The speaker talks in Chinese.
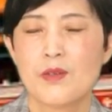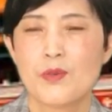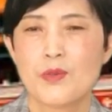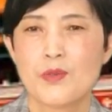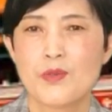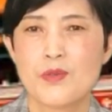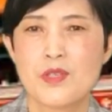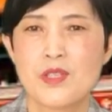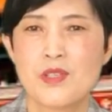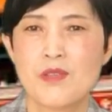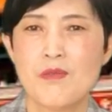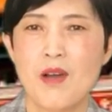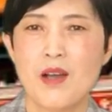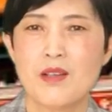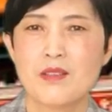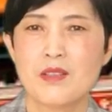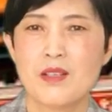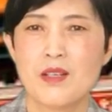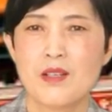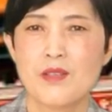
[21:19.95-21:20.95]
我就希
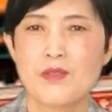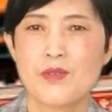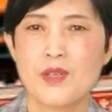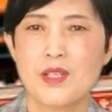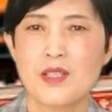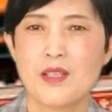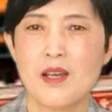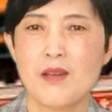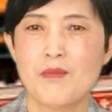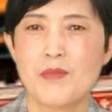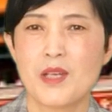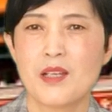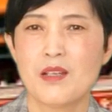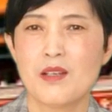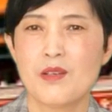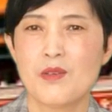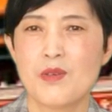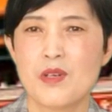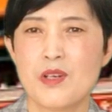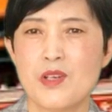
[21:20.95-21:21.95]
望这些专家
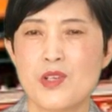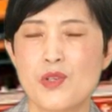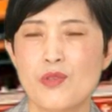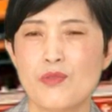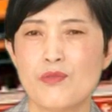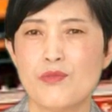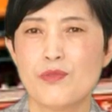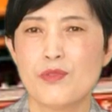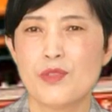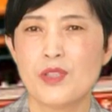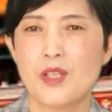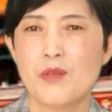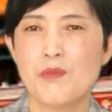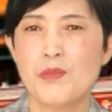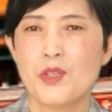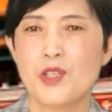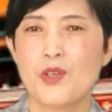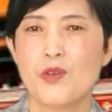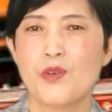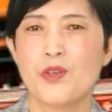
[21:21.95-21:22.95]
们或者政府能
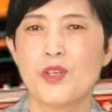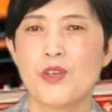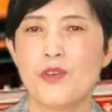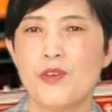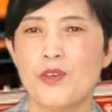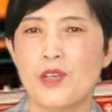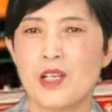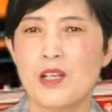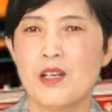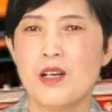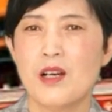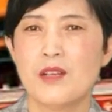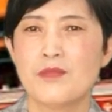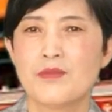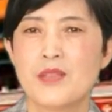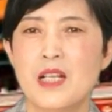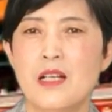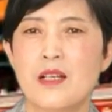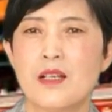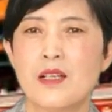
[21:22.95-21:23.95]
不能有有一个
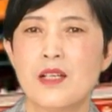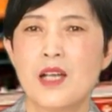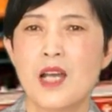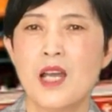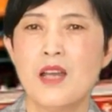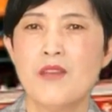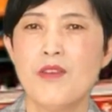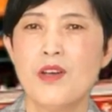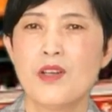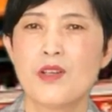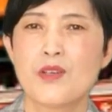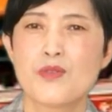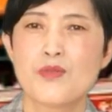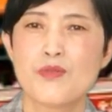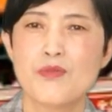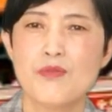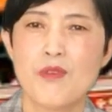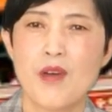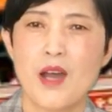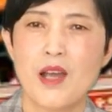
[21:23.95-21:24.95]
开放的
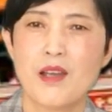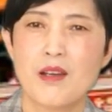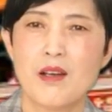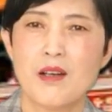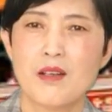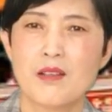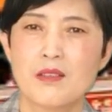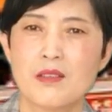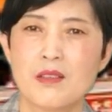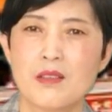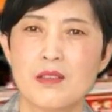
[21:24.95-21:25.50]
胸怀哈。